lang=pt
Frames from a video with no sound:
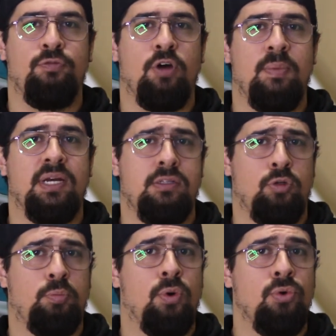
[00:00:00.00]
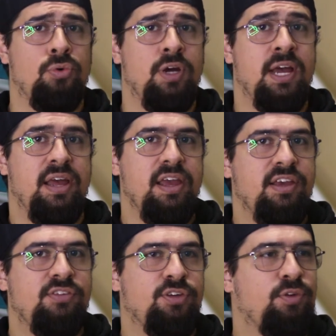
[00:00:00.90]
forma gastando pouco,
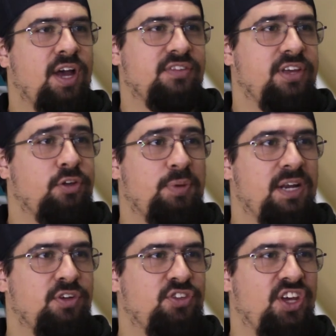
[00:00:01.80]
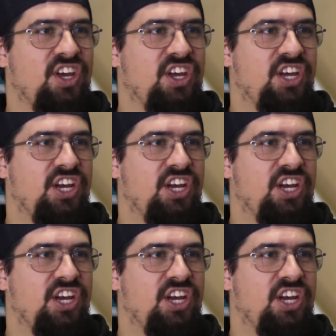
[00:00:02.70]
esse é o lugar certo para você.